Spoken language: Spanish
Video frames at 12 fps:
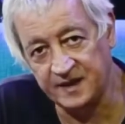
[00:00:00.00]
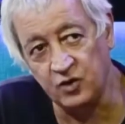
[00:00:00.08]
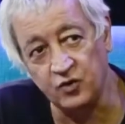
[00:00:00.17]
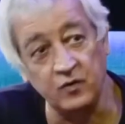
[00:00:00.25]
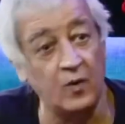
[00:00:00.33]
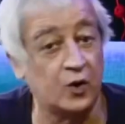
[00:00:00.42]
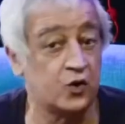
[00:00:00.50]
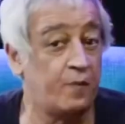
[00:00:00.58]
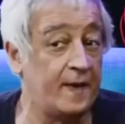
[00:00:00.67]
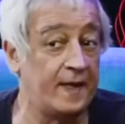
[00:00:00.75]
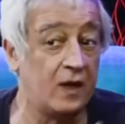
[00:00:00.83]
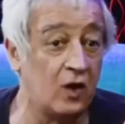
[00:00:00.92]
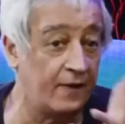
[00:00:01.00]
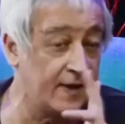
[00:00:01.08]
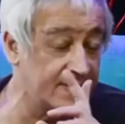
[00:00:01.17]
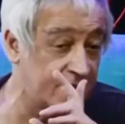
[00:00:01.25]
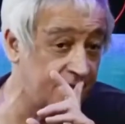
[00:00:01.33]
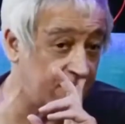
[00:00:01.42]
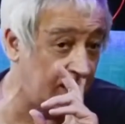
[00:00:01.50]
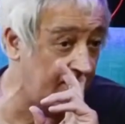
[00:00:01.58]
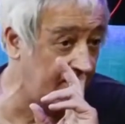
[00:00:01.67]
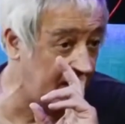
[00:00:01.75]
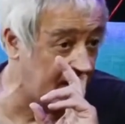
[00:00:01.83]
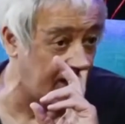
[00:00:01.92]
Ya lo tuvimos que suspender una vez en
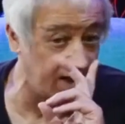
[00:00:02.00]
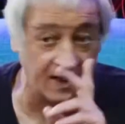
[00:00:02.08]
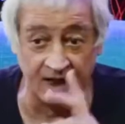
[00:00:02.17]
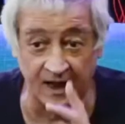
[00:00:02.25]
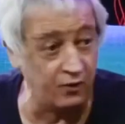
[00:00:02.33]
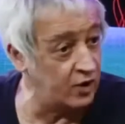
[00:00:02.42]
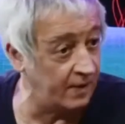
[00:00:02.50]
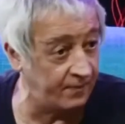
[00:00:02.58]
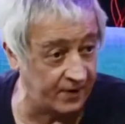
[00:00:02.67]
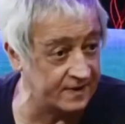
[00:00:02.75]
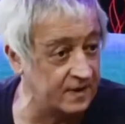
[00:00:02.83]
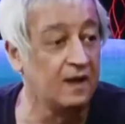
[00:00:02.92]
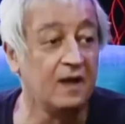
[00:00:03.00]
septiembre, que arrancamos y después